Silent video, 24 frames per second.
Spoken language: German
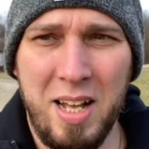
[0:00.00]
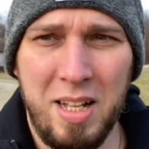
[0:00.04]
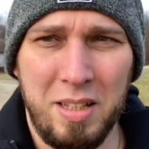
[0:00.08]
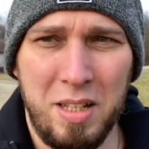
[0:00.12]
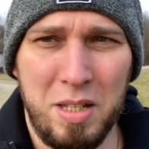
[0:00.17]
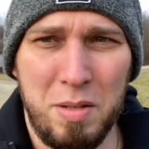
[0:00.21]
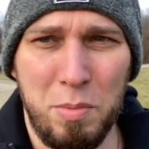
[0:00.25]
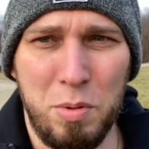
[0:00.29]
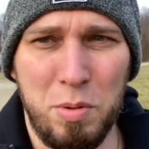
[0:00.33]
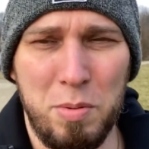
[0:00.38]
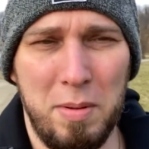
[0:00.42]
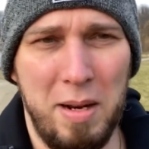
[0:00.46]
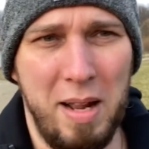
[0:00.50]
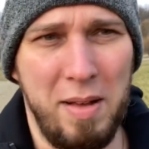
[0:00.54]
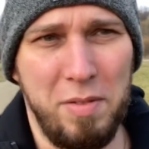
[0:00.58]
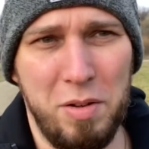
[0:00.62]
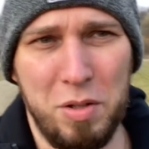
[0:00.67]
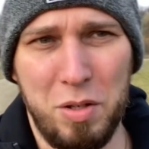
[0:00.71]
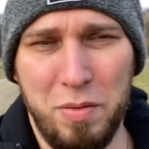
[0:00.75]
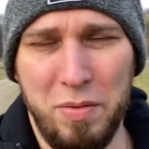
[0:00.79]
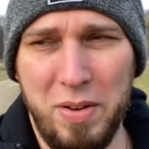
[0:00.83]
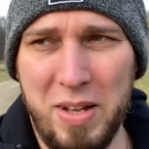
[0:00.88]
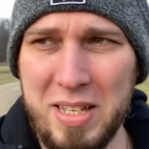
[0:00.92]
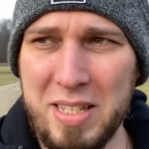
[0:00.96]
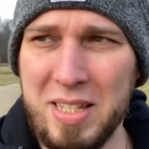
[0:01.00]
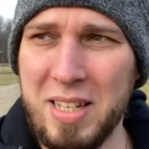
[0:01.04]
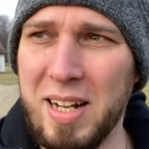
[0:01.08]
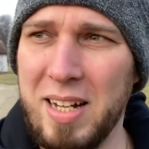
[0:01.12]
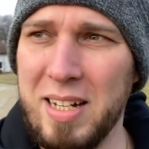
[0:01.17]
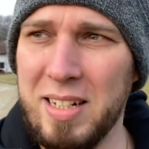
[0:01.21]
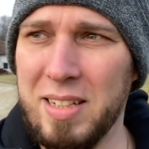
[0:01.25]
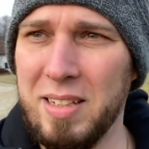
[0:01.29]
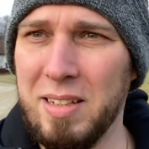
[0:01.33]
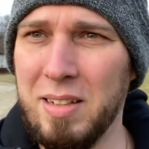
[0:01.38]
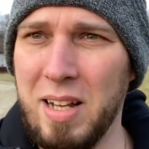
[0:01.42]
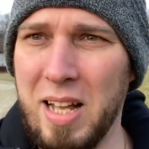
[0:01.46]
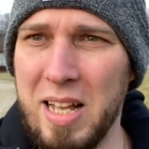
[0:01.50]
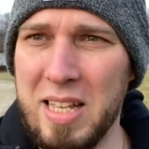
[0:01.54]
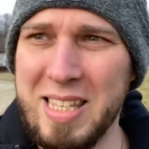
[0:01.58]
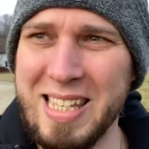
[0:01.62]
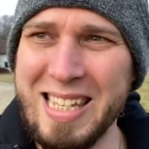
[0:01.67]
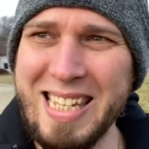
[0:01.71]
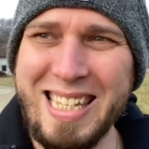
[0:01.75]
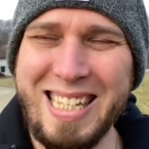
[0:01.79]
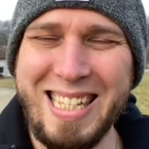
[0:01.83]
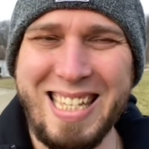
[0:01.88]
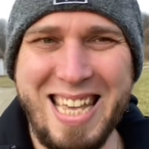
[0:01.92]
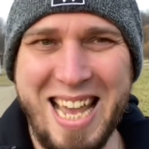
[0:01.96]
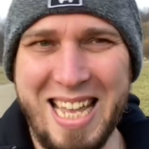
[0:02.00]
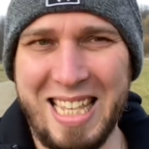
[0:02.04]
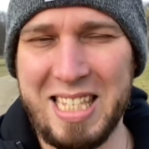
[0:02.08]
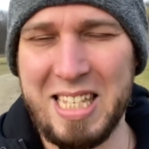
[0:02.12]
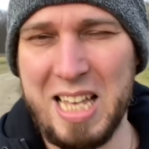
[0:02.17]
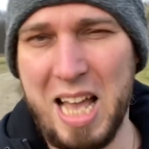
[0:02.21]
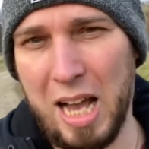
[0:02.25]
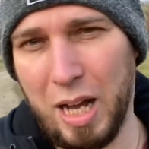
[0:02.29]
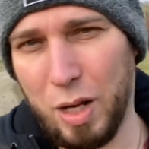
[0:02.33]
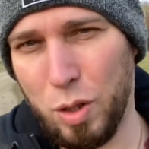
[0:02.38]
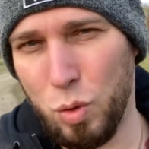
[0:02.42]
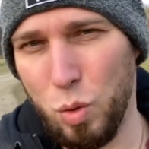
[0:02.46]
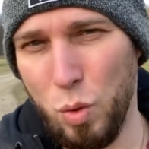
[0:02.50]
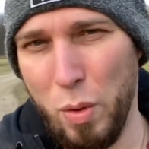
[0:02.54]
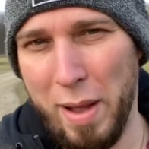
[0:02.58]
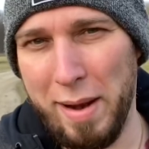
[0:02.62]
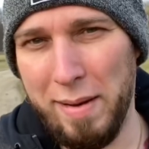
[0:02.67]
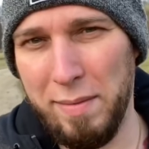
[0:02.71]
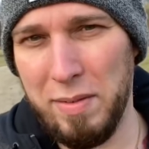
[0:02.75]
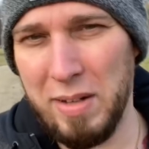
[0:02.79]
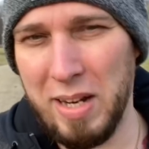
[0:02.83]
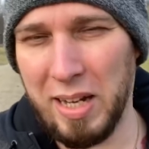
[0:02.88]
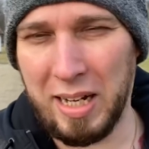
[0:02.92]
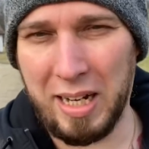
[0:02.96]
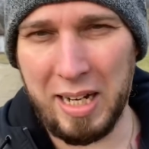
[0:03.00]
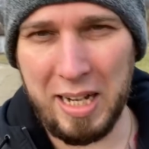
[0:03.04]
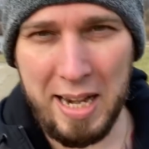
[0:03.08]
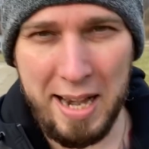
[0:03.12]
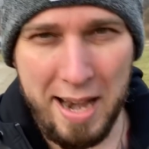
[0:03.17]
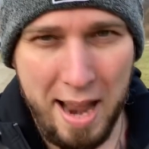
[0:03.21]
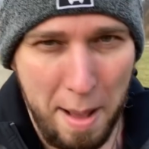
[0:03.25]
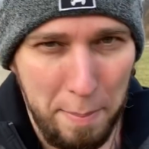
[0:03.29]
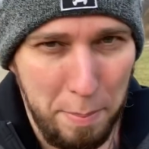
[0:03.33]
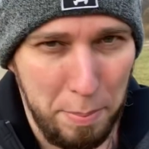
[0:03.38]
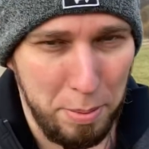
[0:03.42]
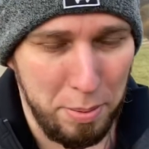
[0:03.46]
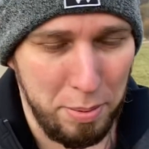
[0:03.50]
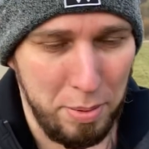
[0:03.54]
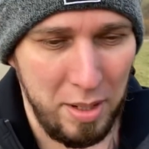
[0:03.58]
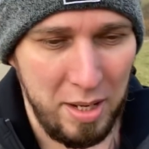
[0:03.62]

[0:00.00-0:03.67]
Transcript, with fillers: Das muss man einfach so festhalten. Es ist jetzt aktuell wieder knapp.